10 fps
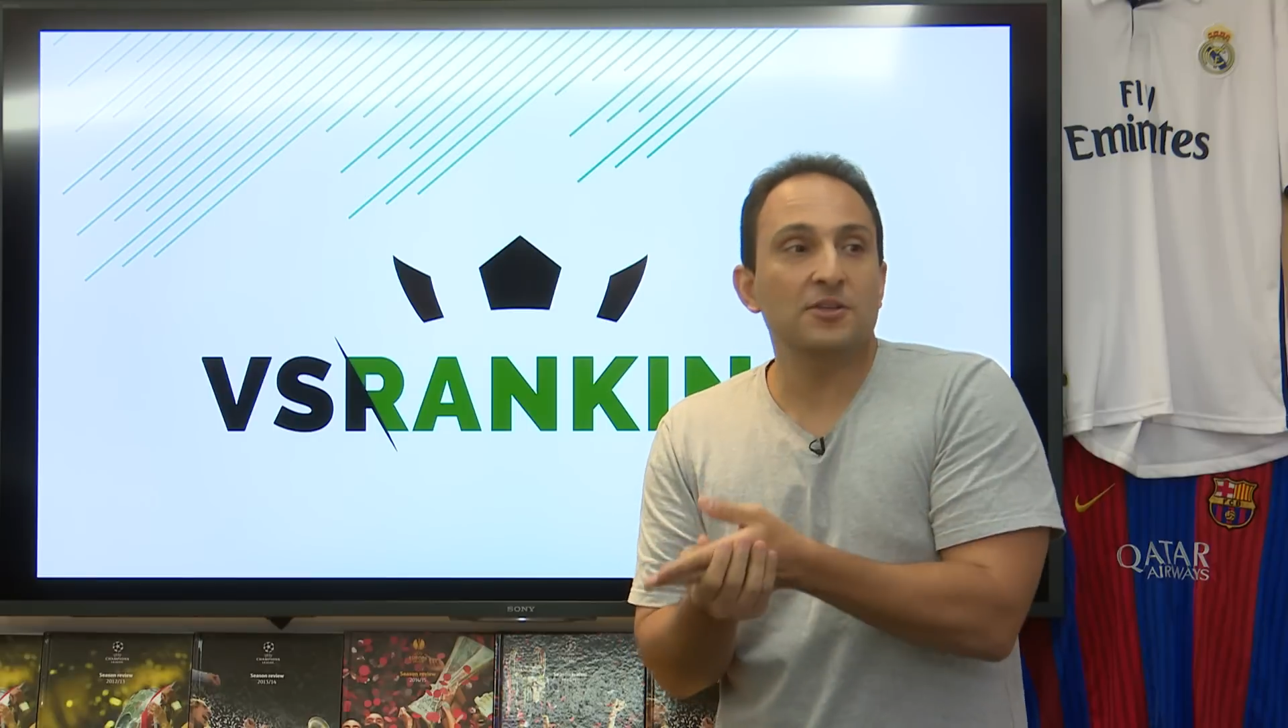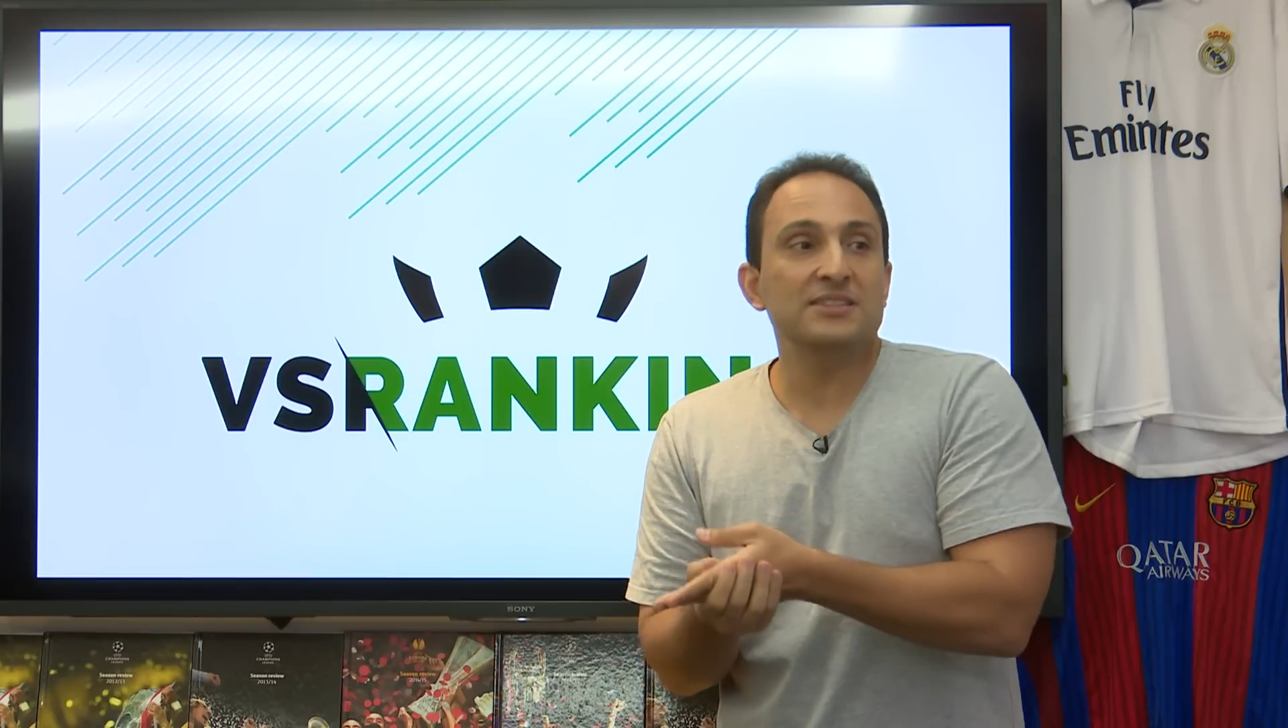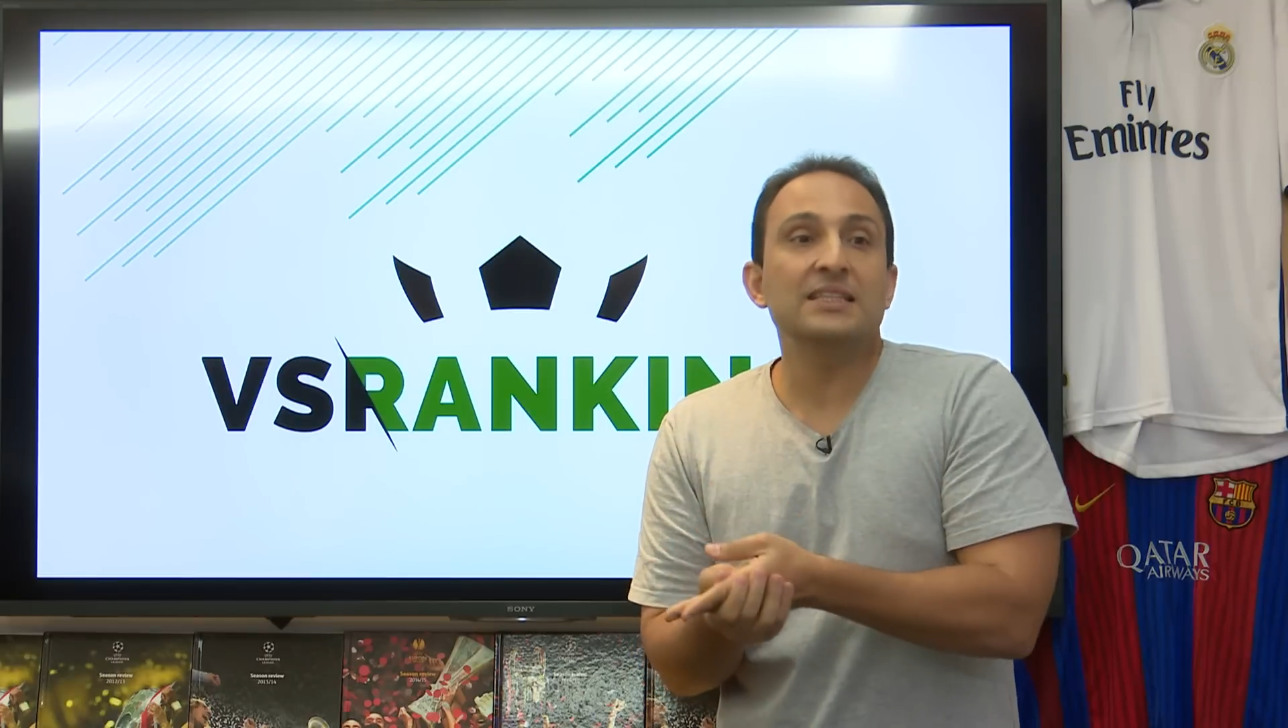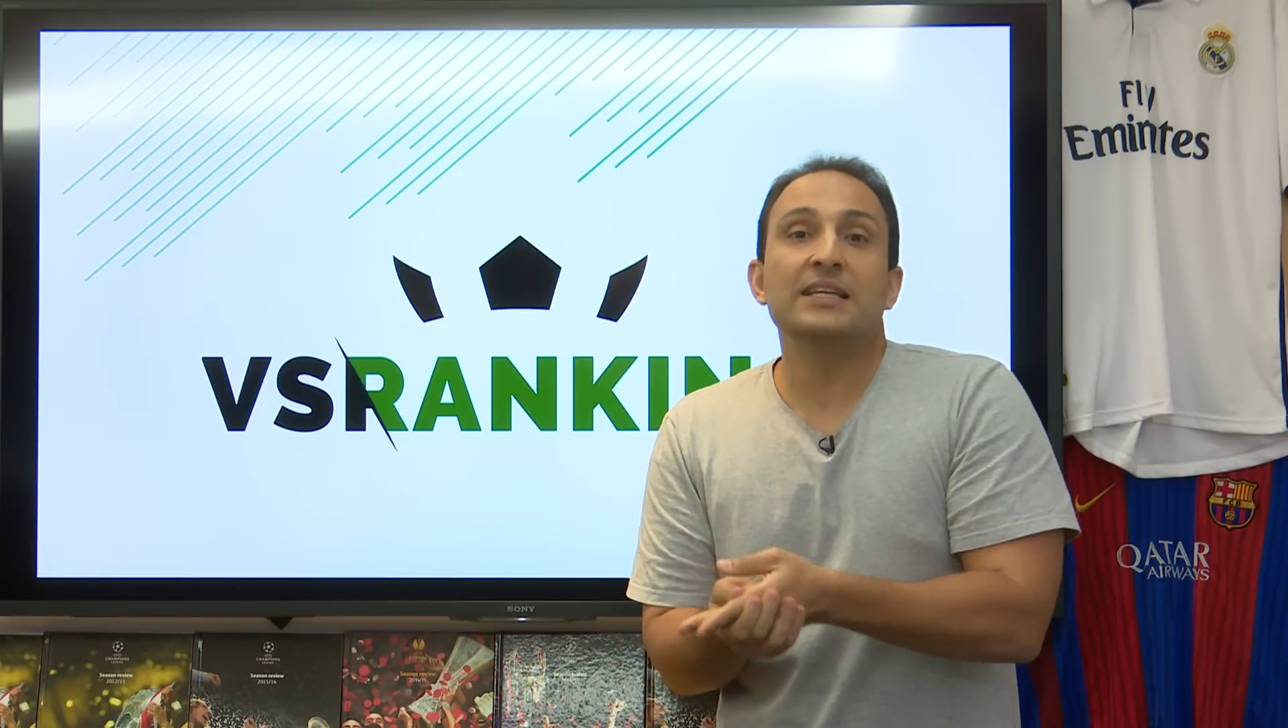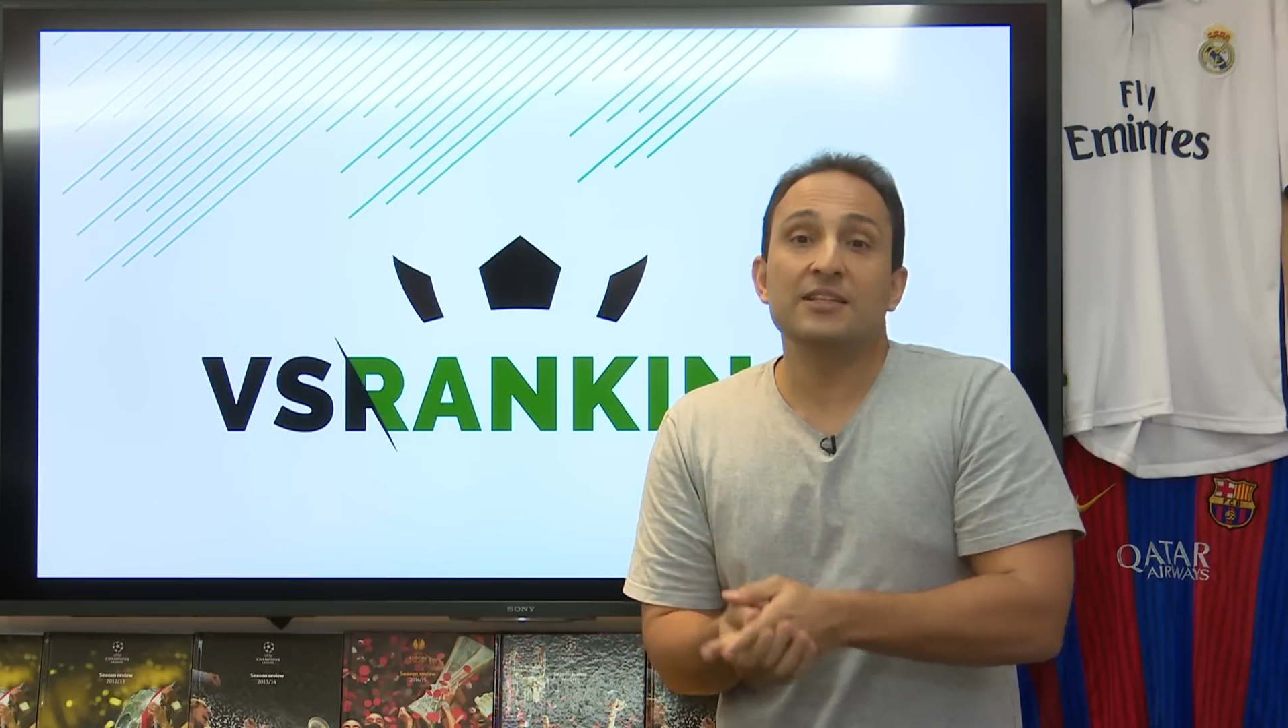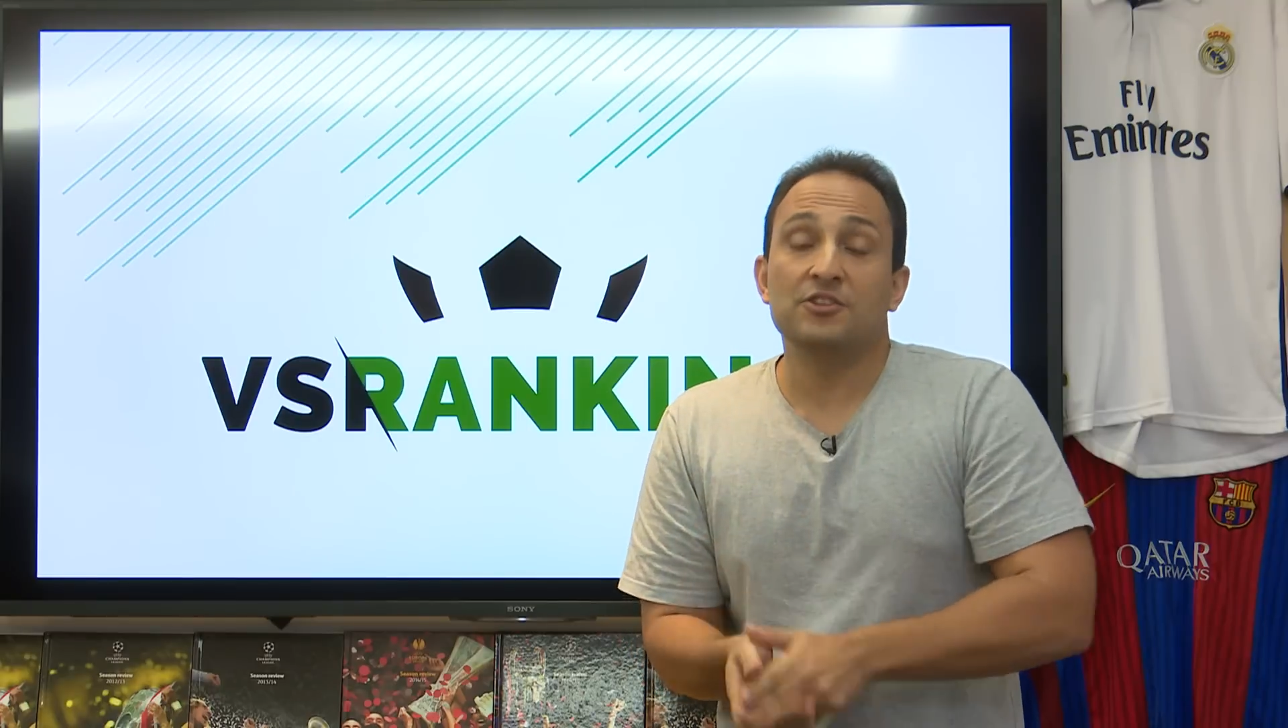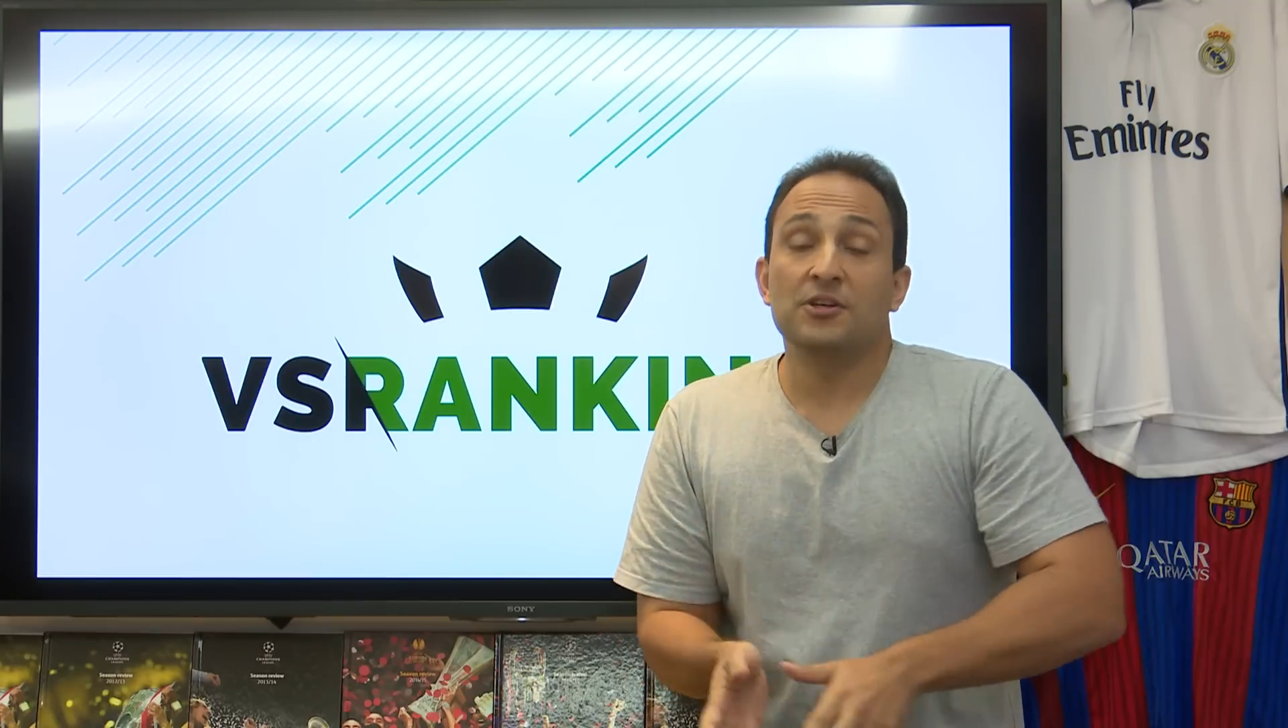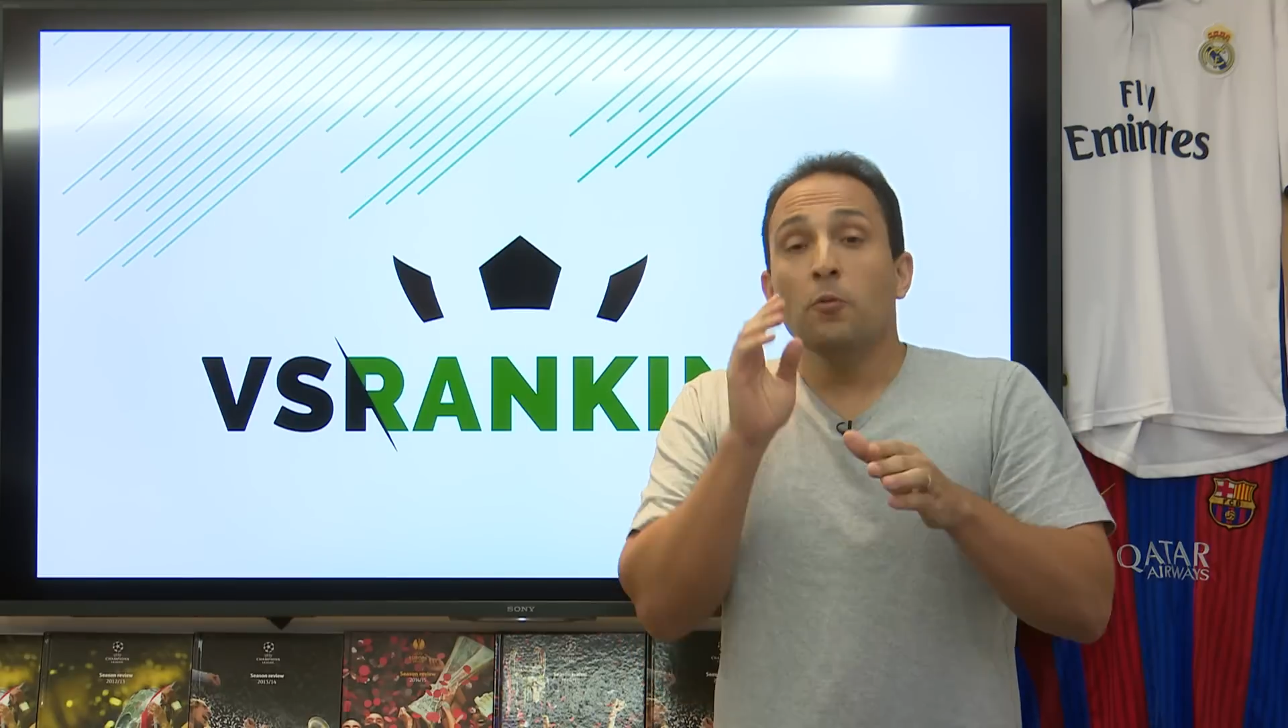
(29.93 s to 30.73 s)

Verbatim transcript: é o seguinte,